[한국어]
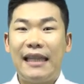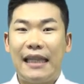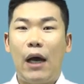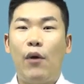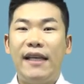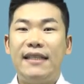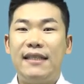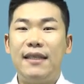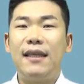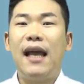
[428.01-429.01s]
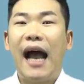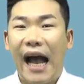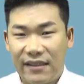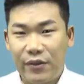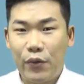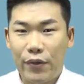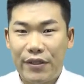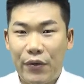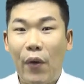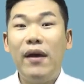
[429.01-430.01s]
나와 있지 않은
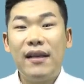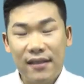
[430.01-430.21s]
거죠.